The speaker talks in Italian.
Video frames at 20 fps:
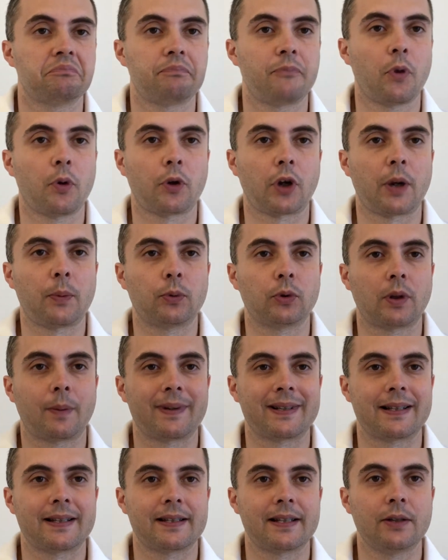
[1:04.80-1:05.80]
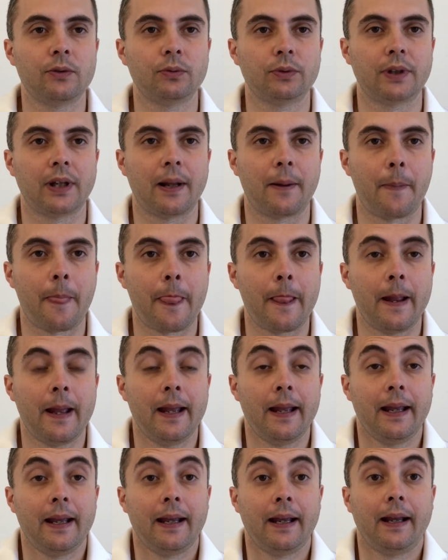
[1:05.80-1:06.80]
lo reputo abbastanza inutile.
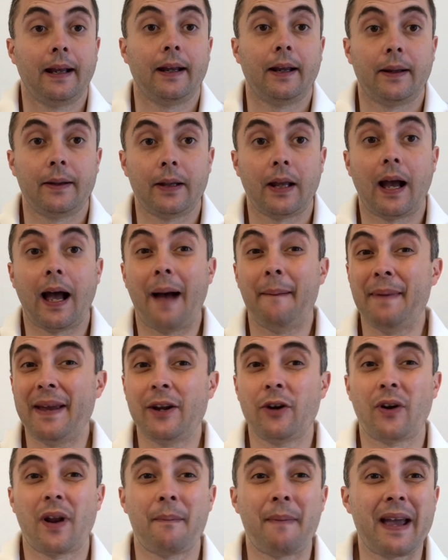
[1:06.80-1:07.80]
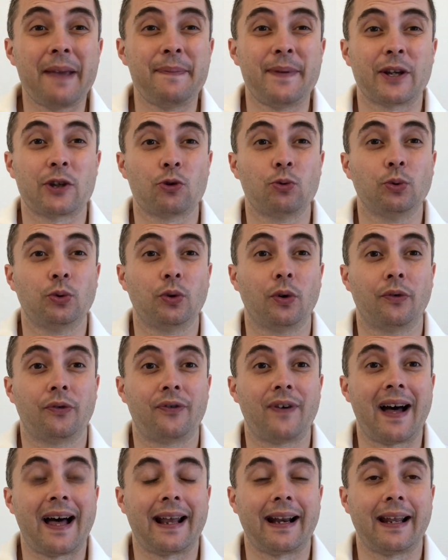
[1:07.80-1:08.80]
A me non è mai piaciuto
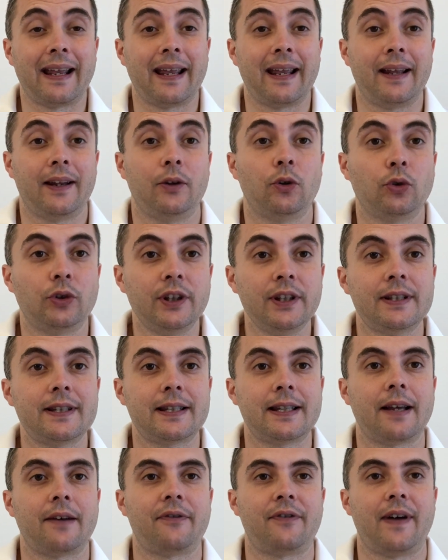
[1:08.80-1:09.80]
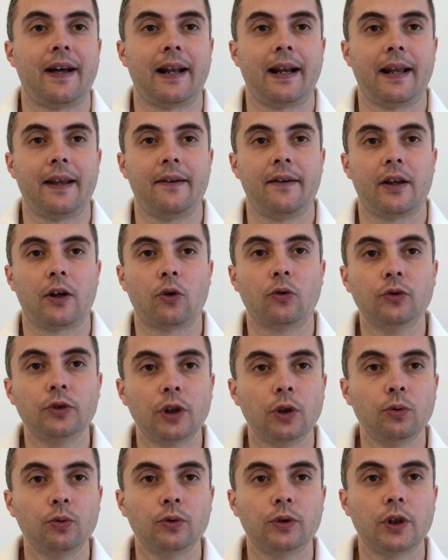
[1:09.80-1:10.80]
fare notizia, fare
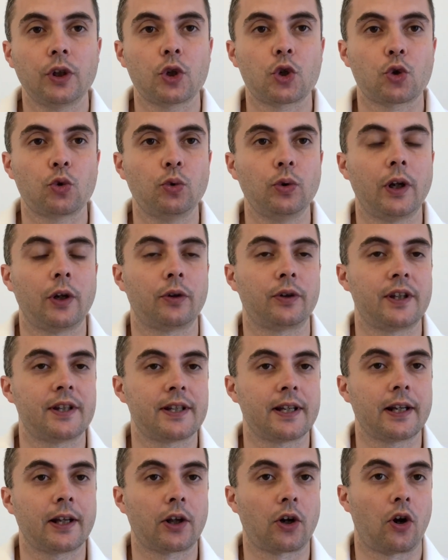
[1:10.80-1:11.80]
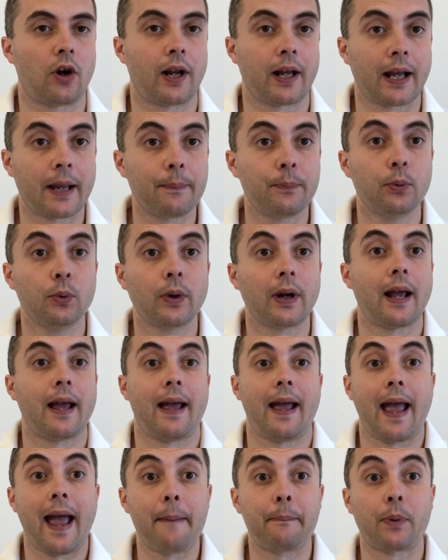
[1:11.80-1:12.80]
contenuti sulle notizie di cronaca,
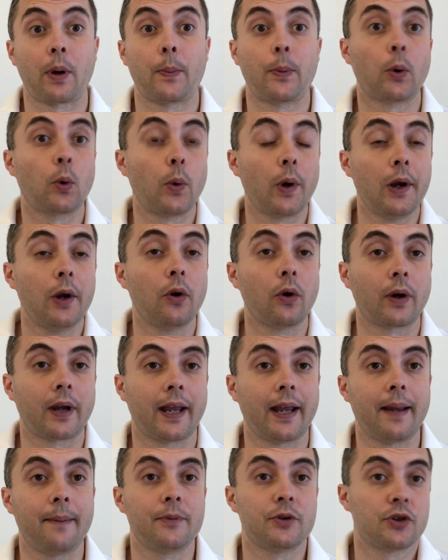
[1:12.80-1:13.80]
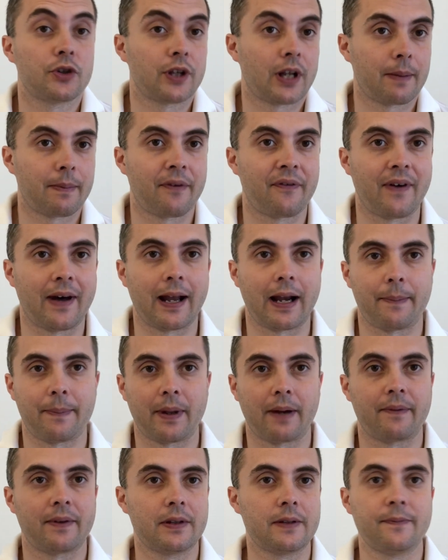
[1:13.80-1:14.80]
eppure è proprio quello che bisognerebbe fare
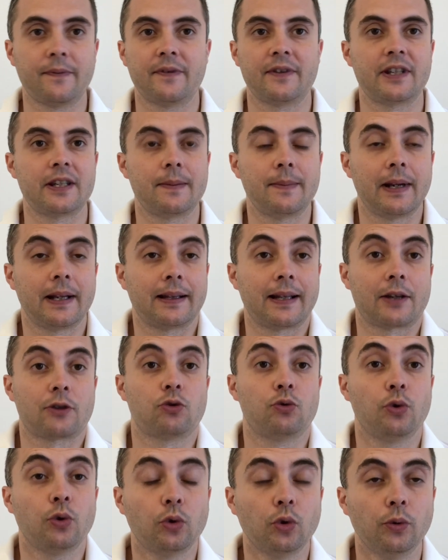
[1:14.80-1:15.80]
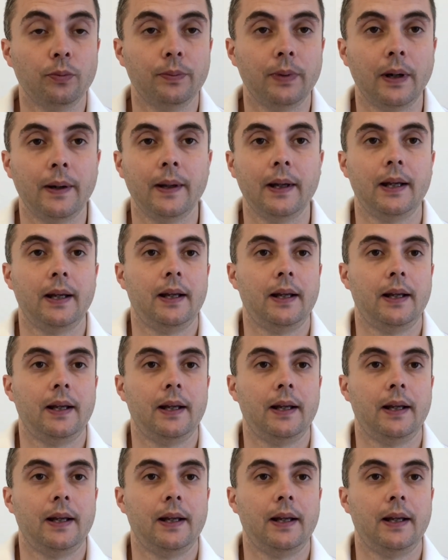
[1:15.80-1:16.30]
per avere visibilità su YouTube.